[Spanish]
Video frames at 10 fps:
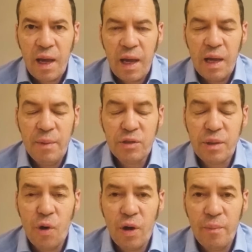En manos de
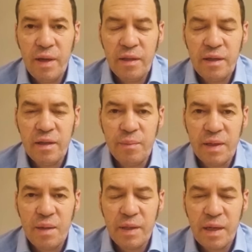Mohamed y de
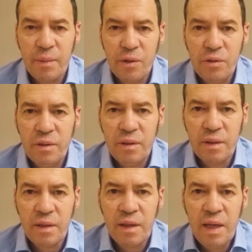Miguel Mejía Barón
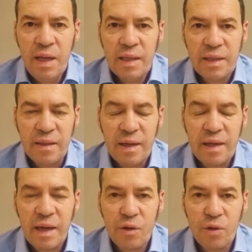tendrán
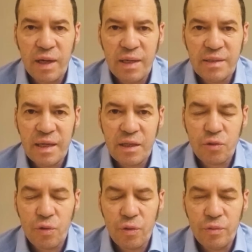que reorganizar
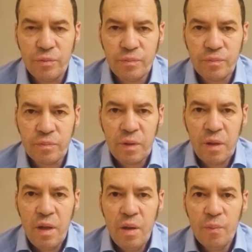todo,
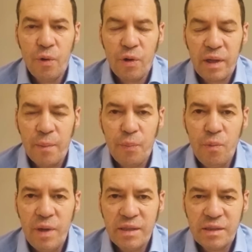porque a
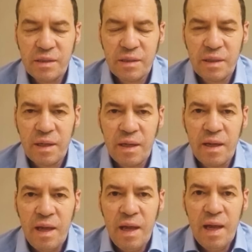Pumas
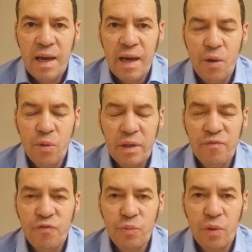le
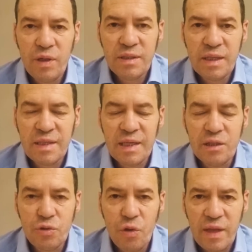urgen futbolistas
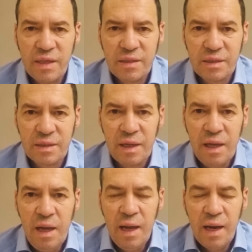en todas
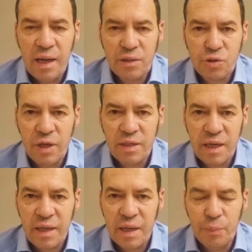las zonas
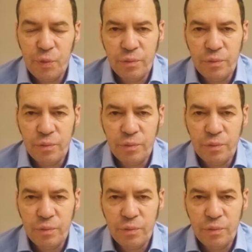del campo.